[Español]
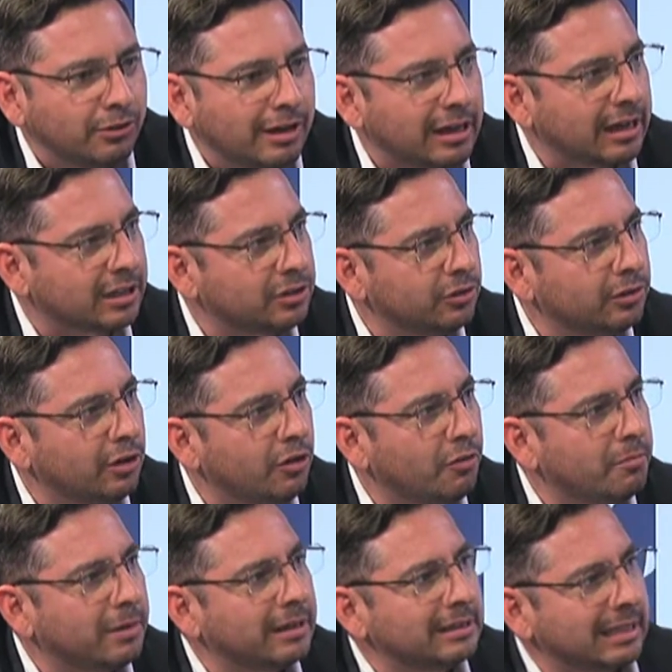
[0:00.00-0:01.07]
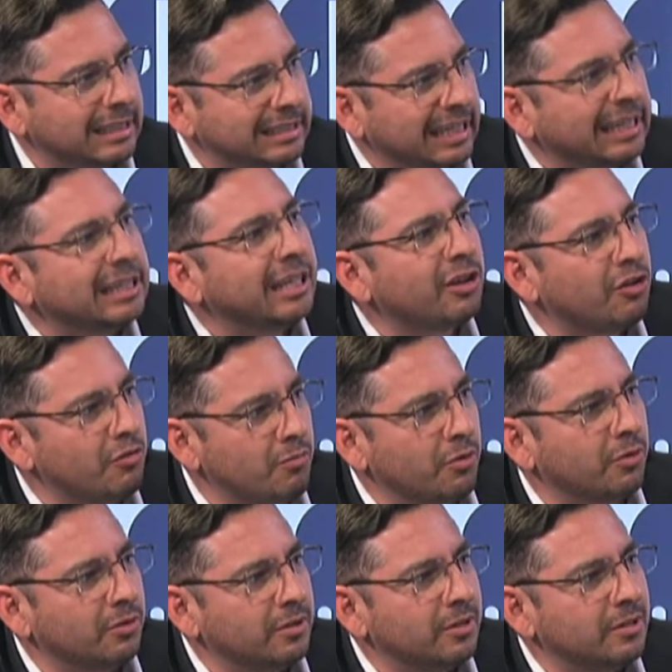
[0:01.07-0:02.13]
la reacción del hombre la siente como
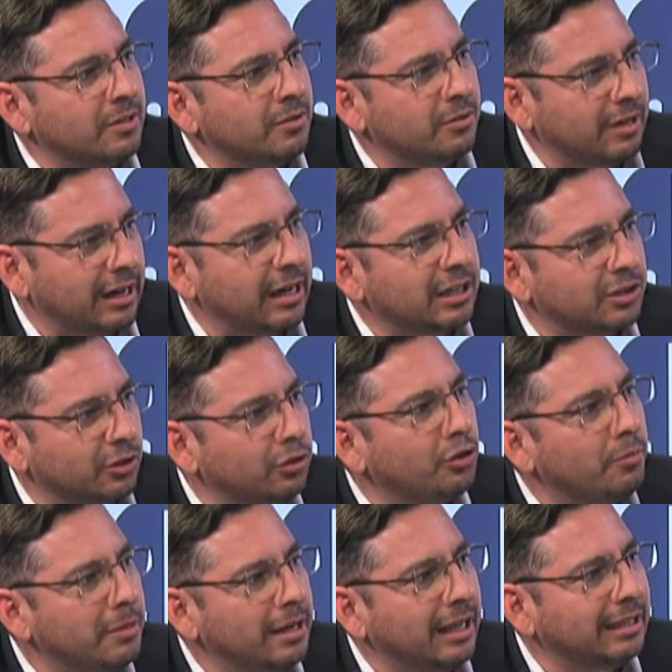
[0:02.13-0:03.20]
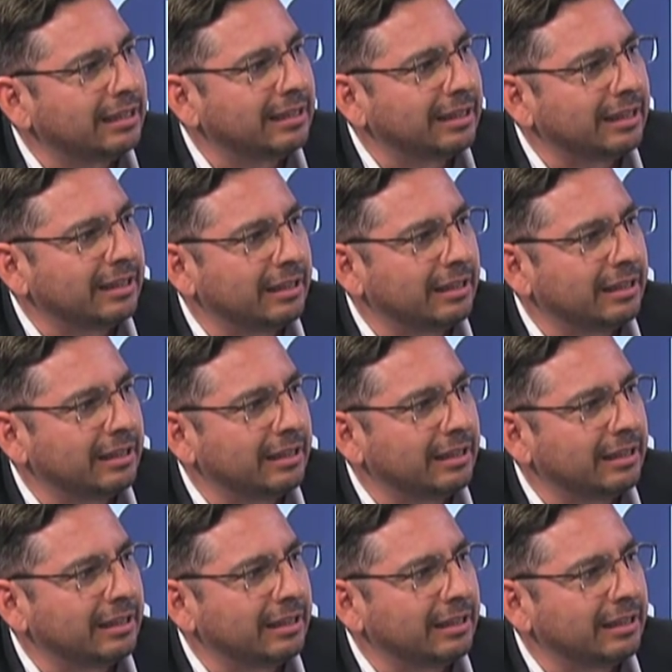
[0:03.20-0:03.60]
una reacción dominante,